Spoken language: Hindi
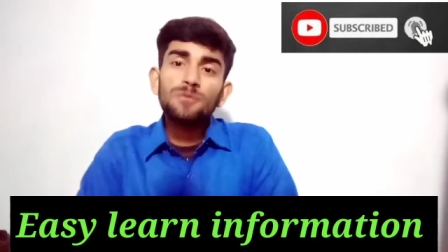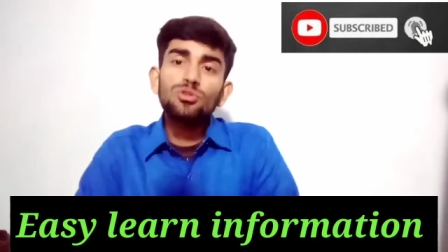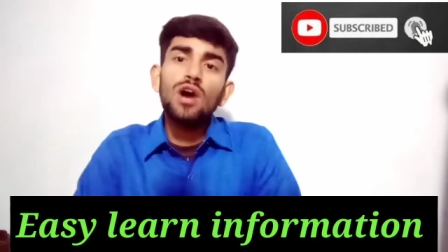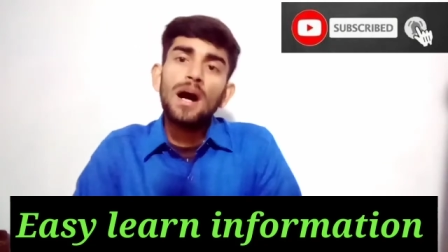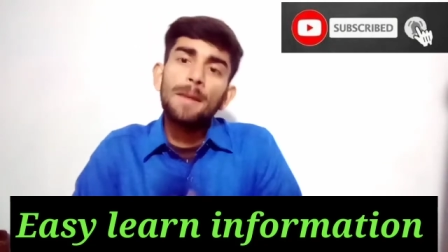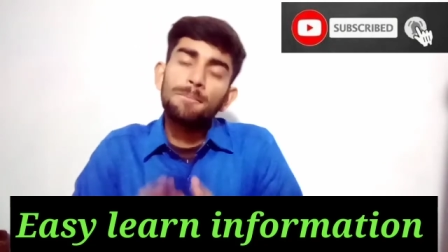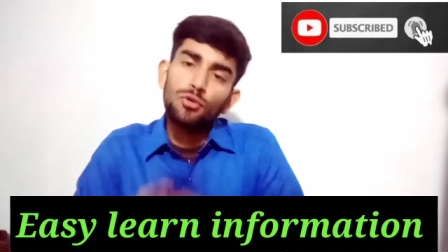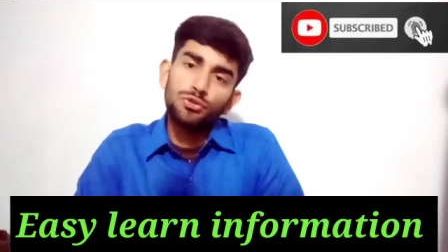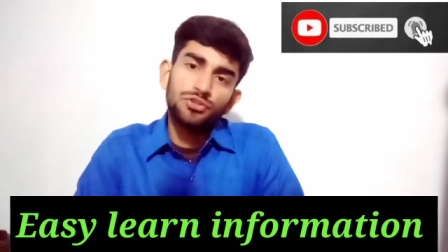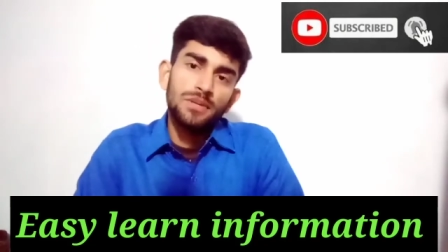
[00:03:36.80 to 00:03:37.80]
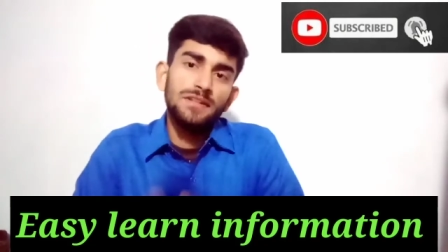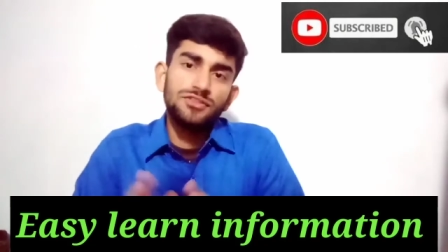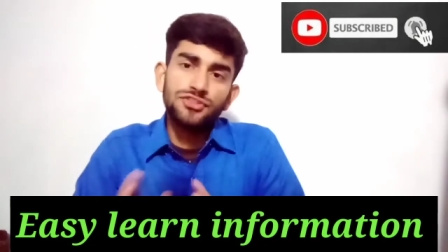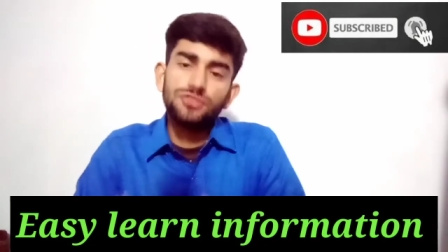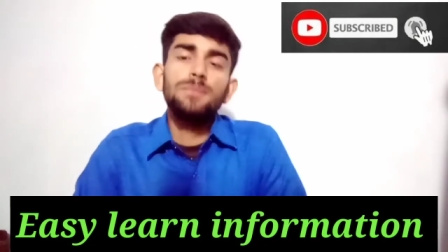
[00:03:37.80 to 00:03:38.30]
तो आप कांस्टेबल
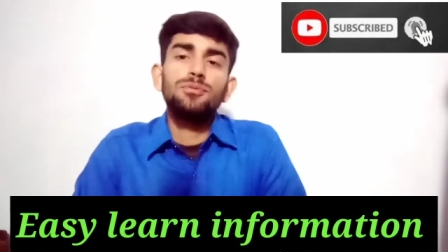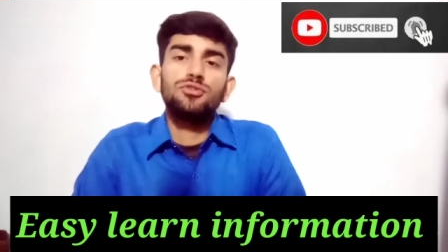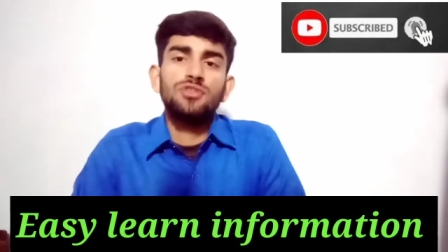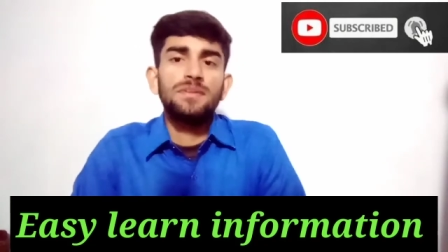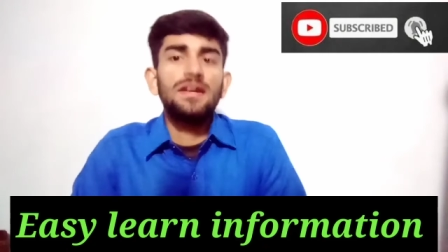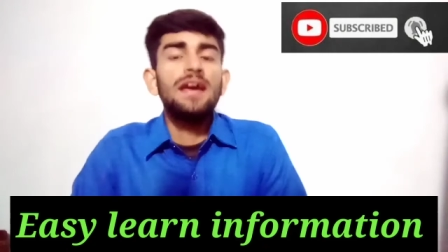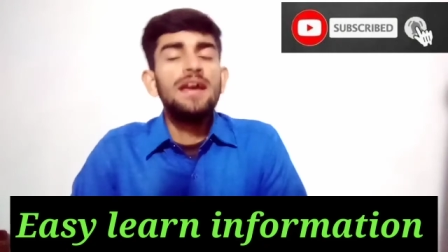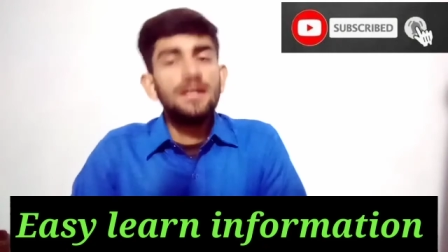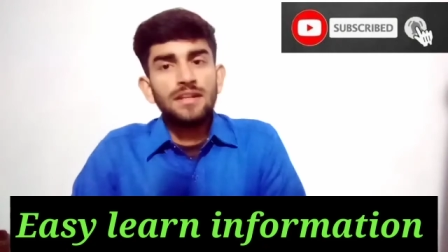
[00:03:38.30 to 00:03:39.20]
जिस भी पोजीशन पे जाए